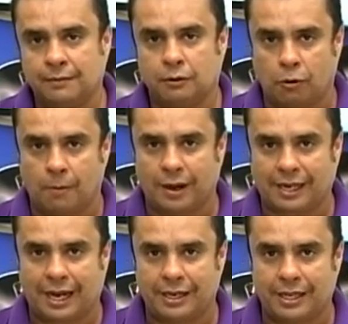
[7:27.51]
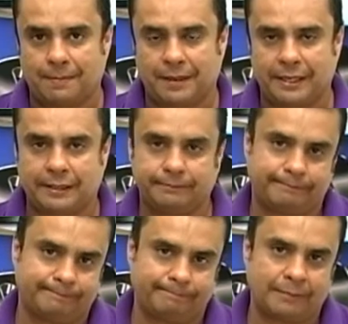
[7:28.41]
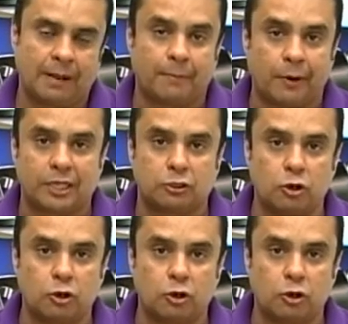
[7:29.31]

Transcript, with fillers: como alcalde de Pereira. Por eso